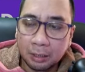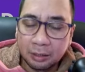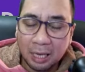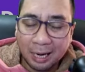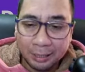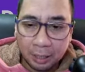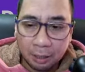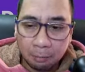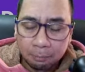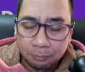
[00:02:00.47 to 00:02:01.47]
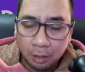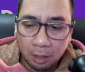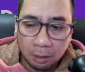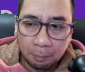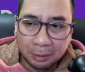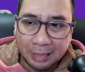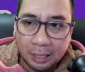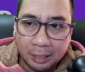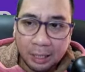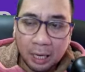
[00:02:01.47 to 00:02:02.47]
jalannya uh,
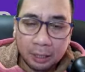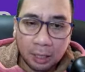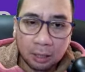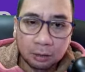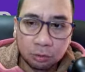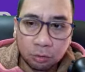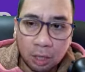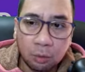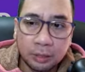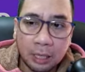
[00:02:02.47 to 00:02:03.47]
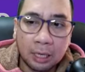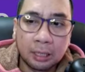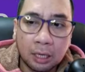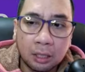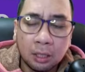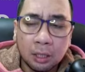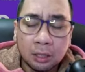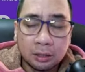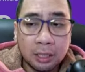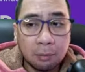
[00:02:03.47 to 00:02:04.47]
pertandingan yang sudah gue jalankan.
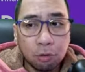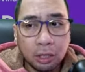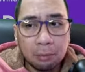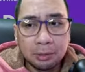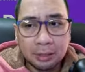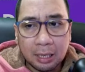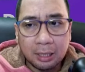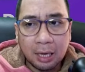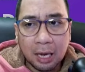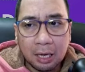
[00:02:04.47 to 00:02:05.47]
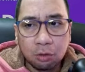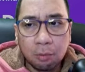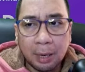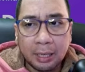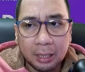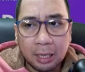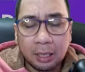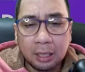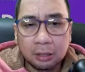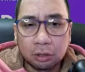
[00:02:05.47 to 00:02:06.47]
Jadi kemungkinan besar nih yang akan gue mainkan
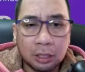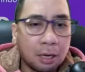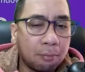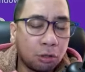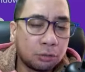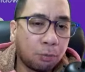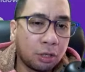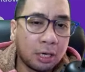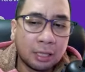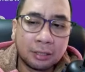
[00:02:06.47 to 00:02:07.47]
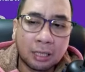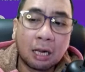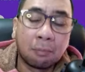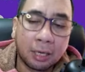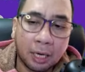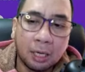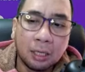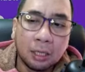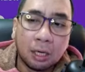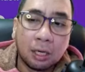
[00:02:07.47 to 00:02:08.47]
adalah Tottenham Hotspur dan AZ Alkmaar ya.
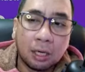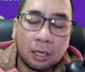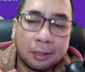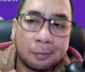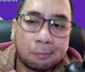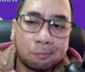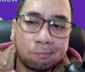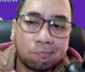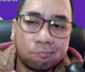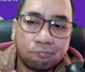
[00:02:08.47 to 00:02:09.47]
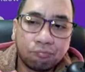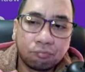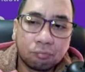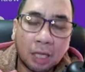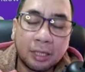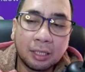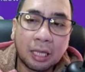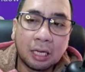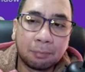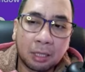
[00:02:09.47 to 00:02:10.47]
Um, nanti kita
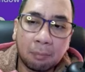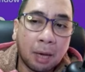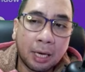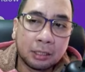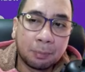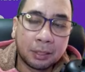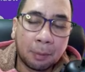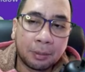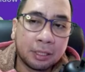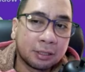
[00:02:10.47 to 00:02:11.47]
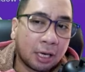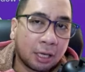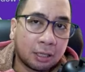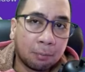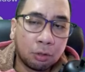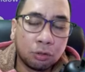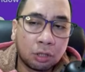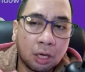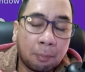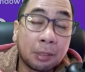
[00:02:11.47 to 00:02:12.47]
lihat perkembangannya seperti apa. Jadi sekarang kita menuju
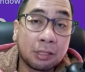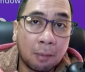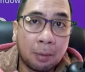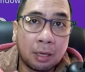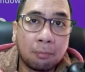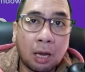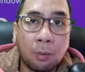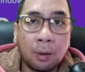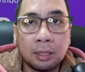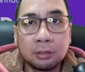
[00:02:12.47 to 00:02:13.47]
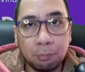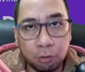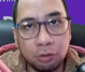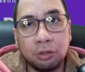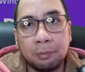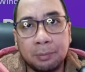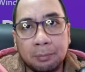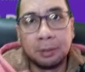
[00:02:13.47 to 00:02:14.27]
ke persiapan melawan Spurs dulu teman-teman.